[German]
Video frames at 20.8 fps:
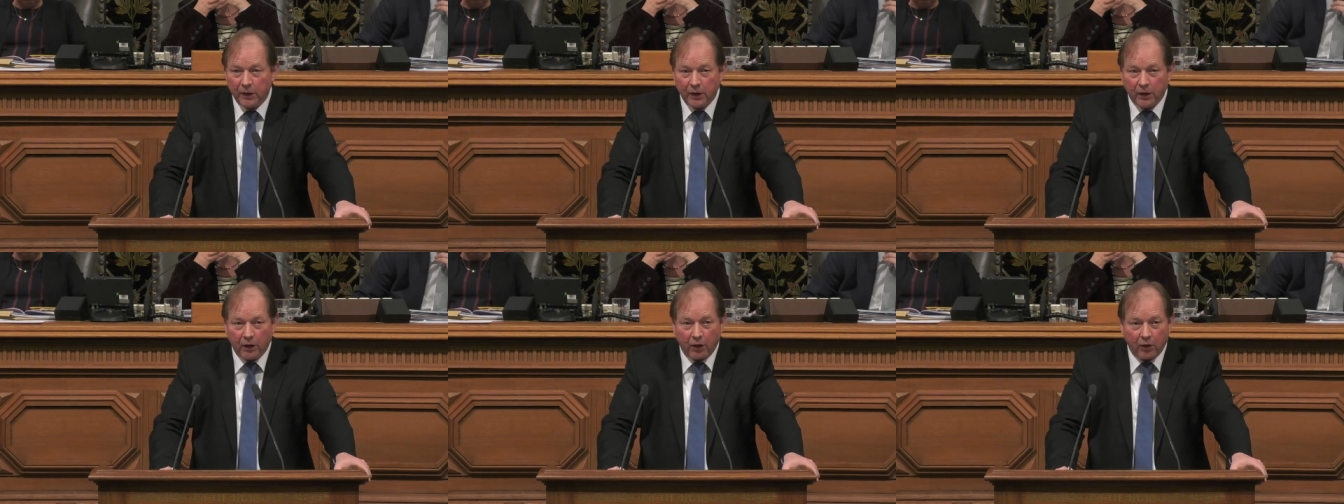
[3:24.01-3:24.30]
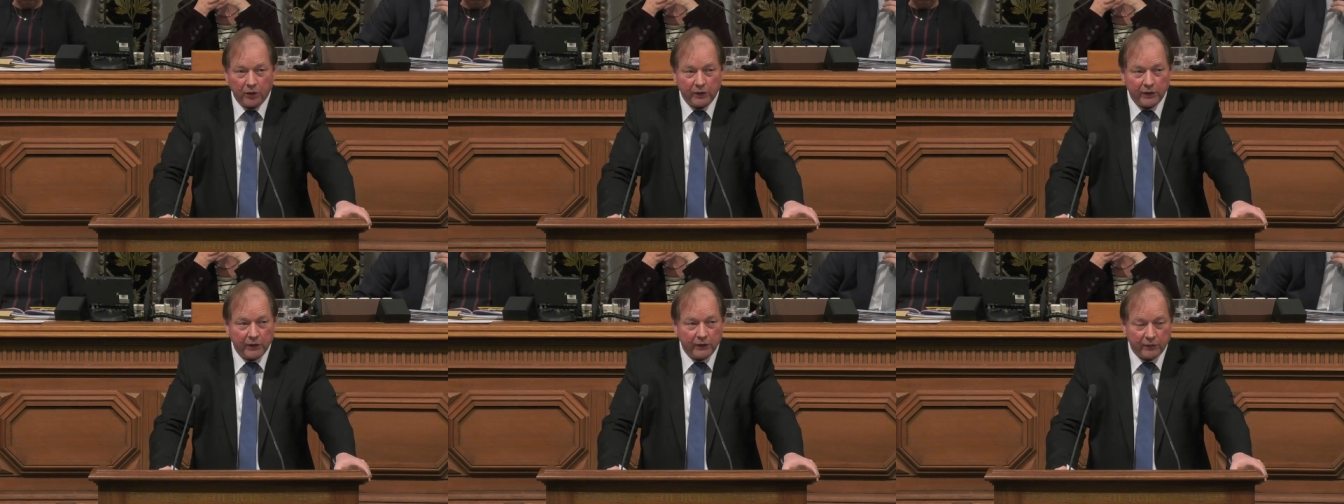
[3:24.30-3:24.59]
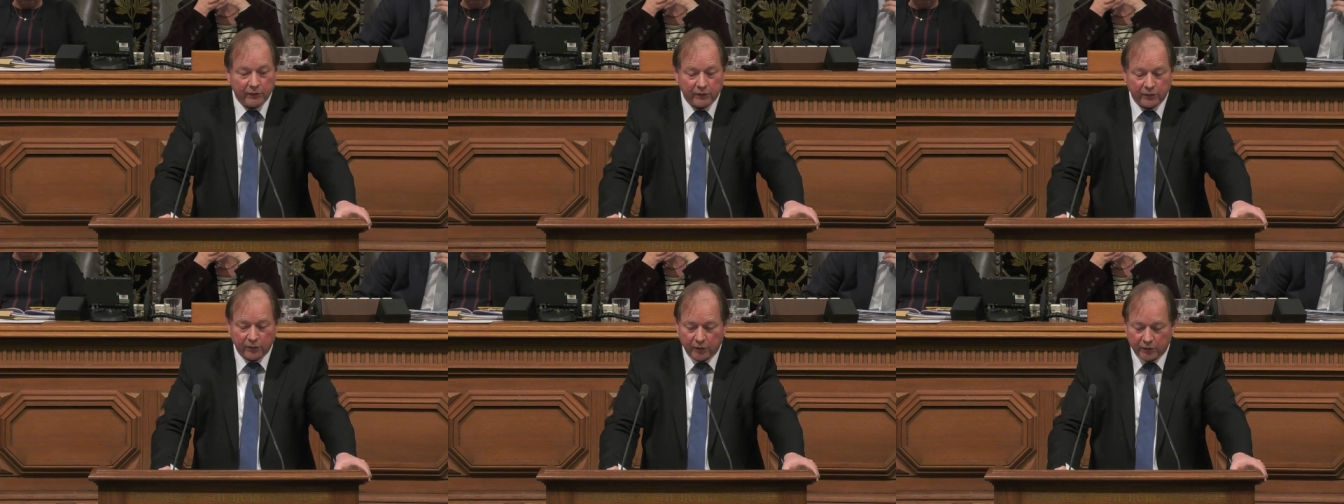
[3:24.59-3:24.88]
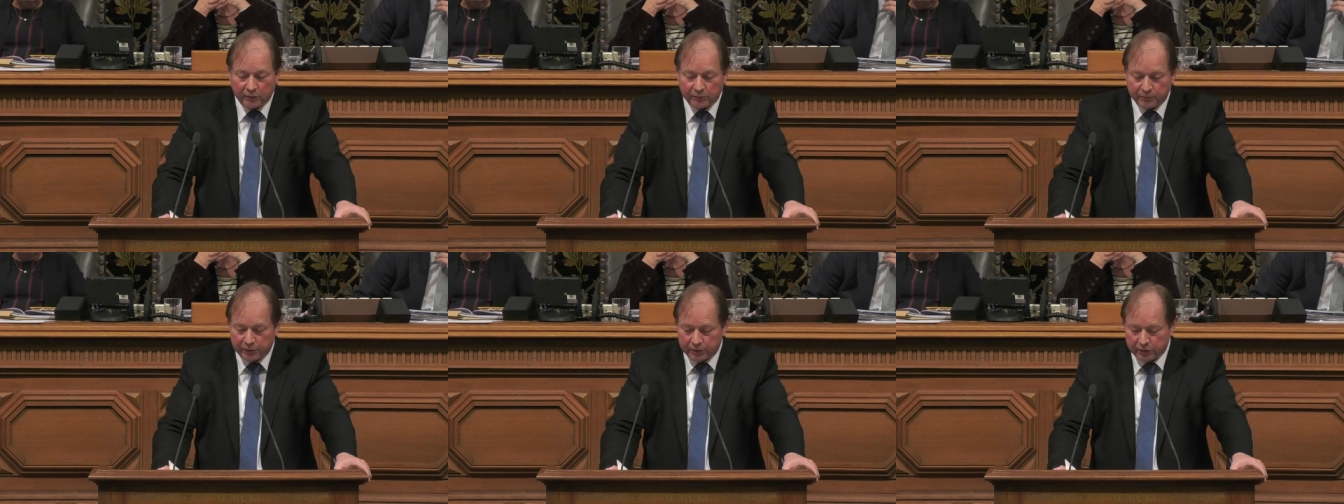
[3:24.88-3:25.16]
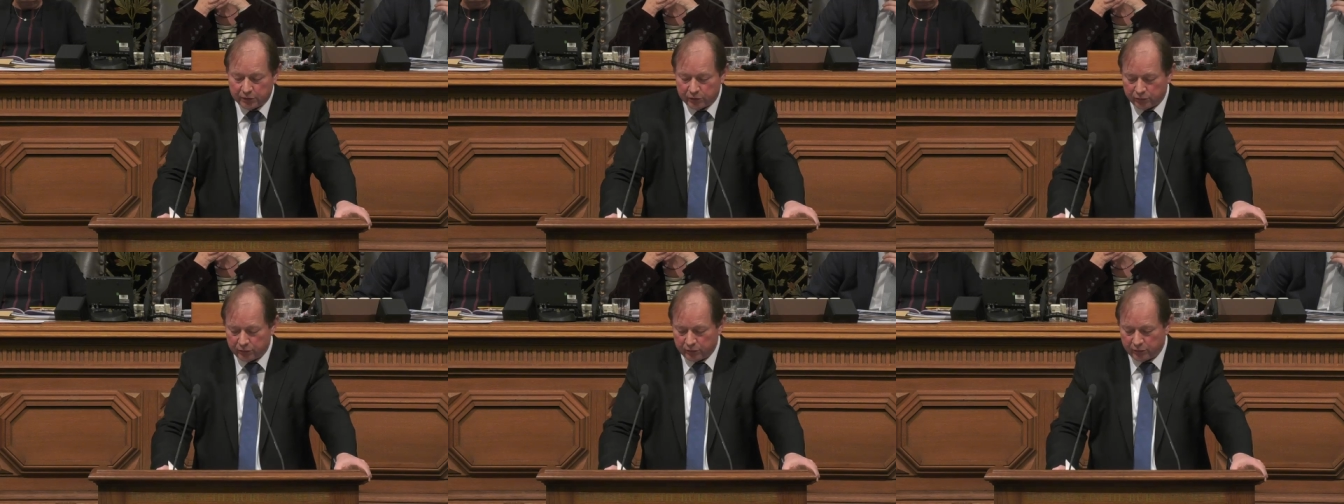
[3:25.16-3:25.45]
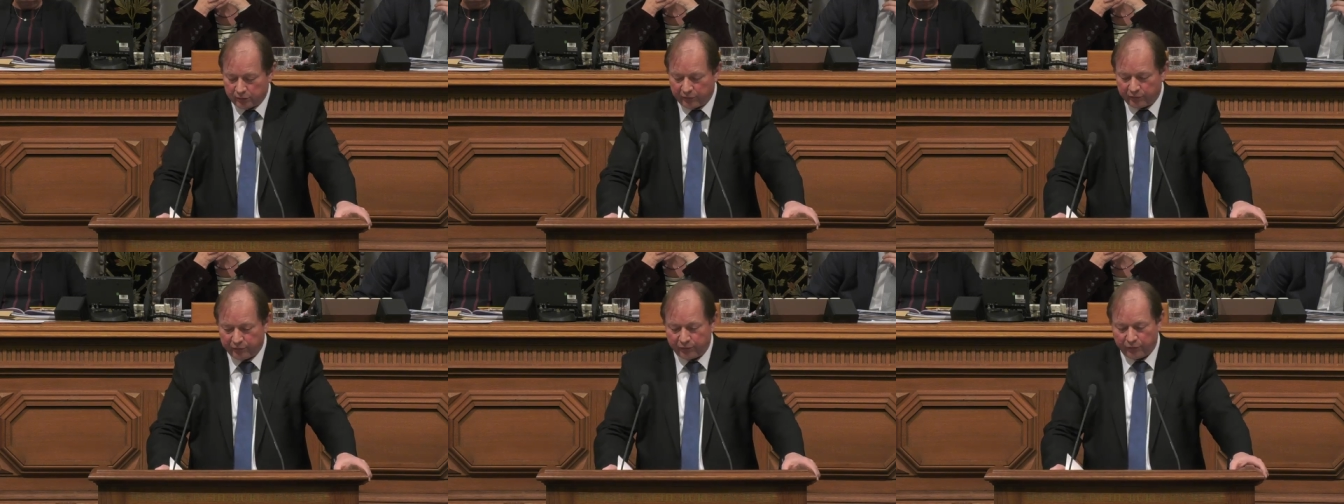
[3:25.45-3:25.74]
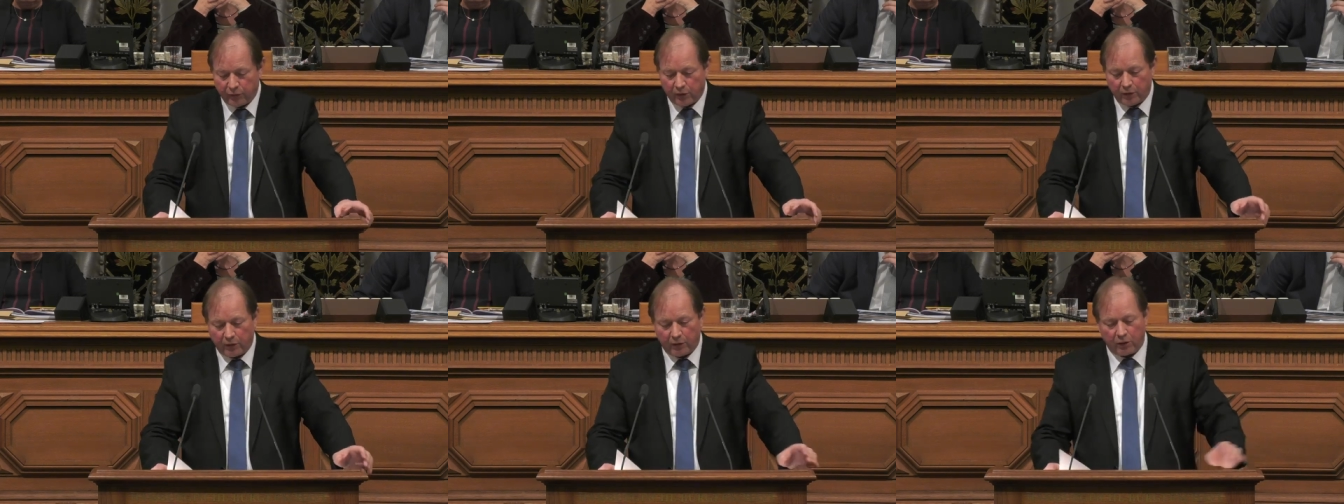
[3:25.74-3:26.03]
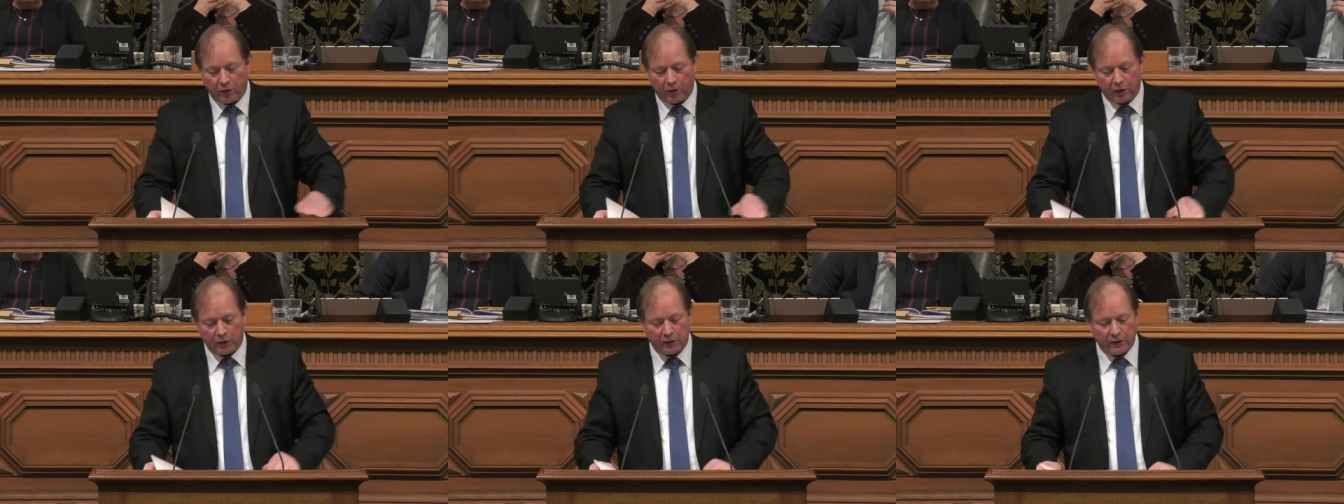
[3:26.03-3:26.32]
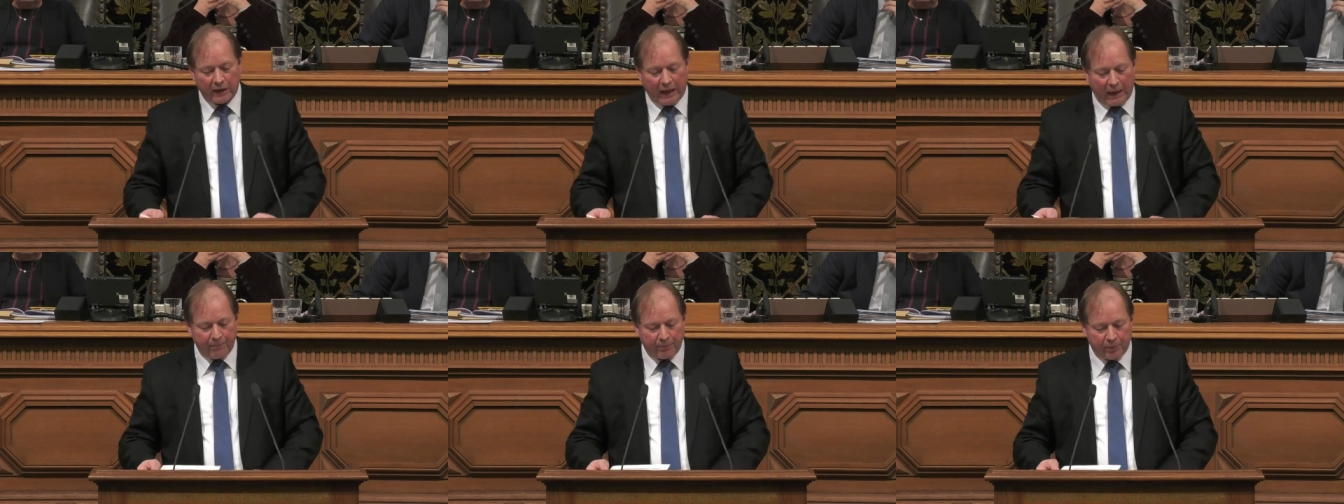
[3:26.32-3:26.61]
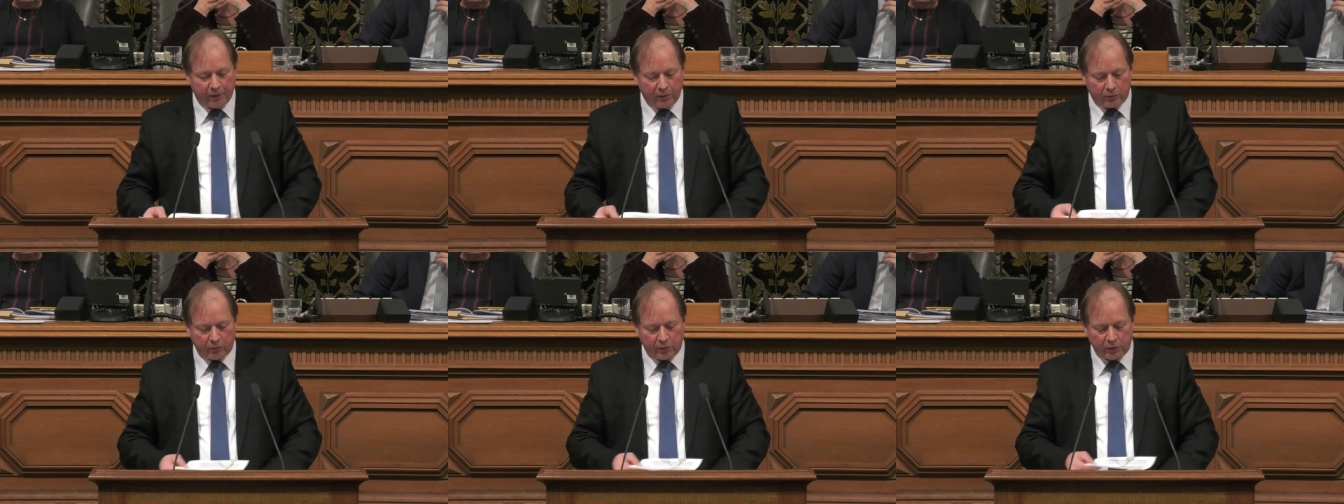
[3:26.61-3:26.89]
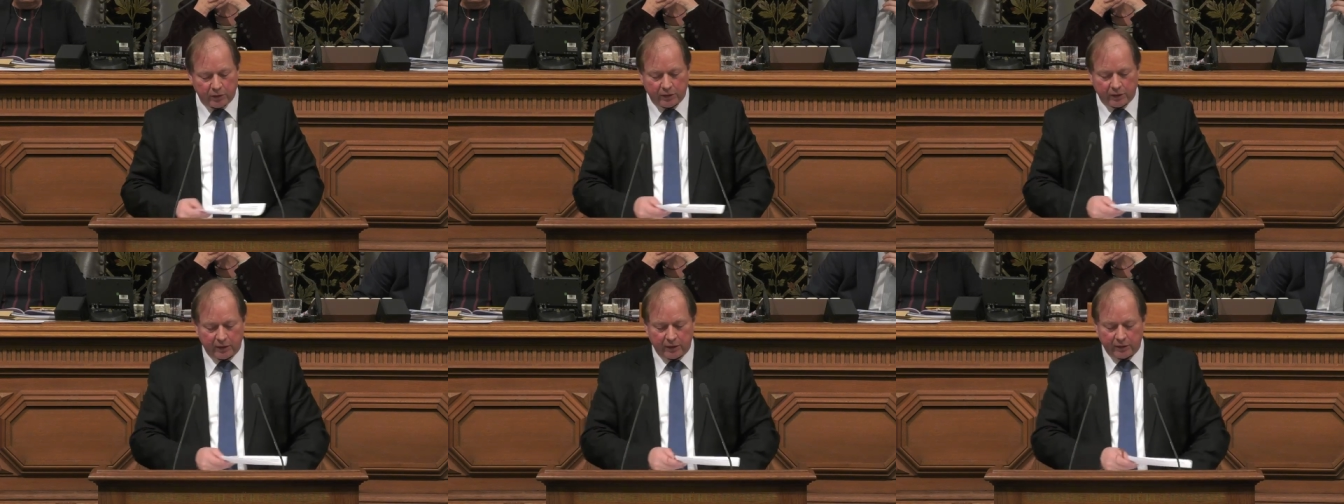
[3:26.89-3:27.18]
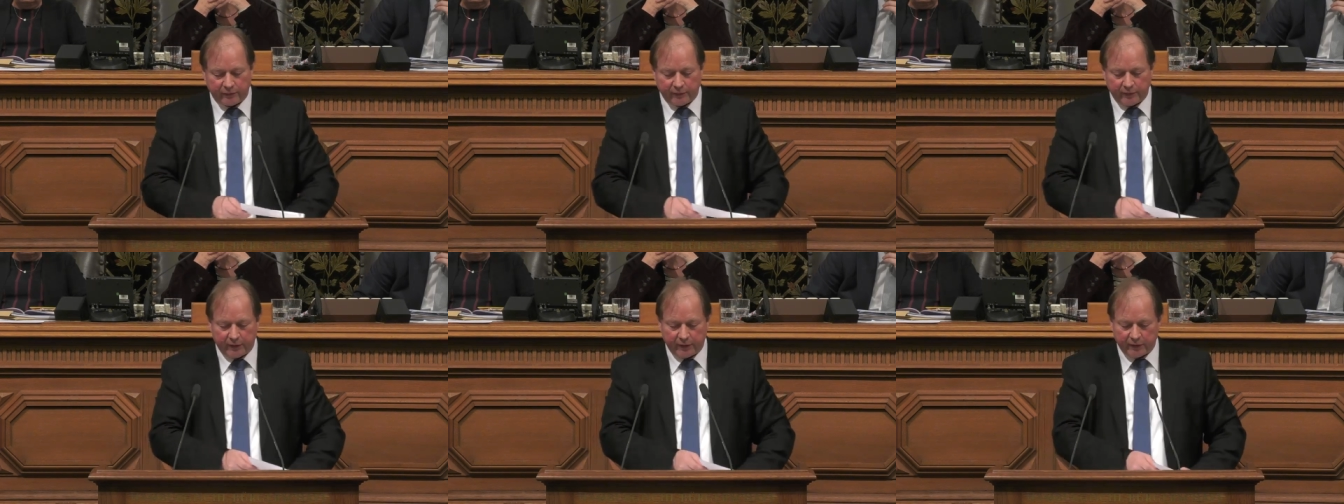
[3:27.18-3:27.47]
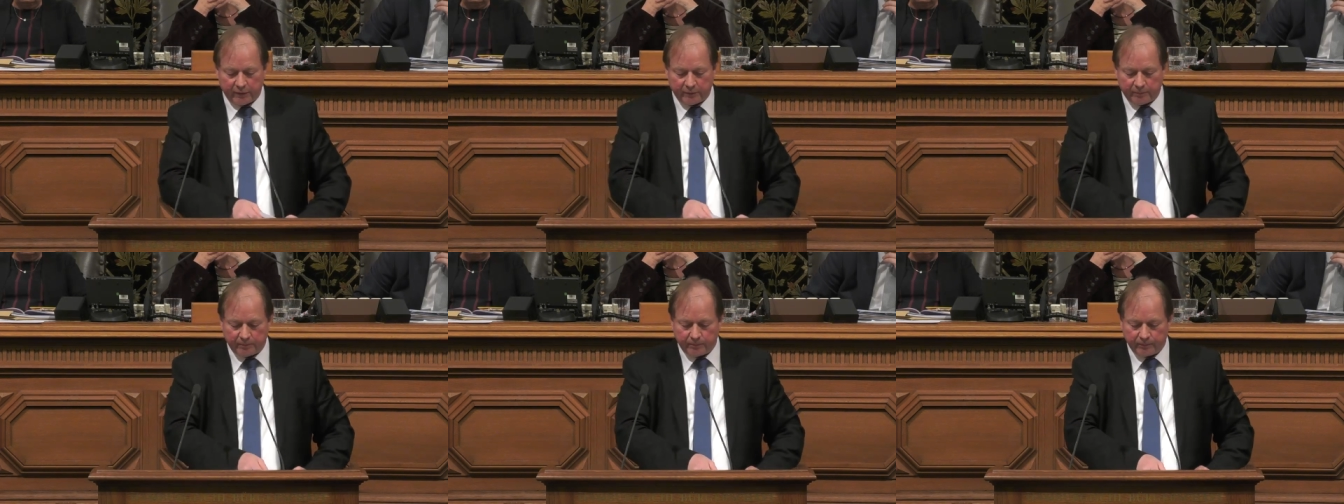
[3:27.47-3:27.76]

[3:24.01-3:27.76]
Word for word: Auch diese sollten bitte schön vor Ort abgeurteilt werden.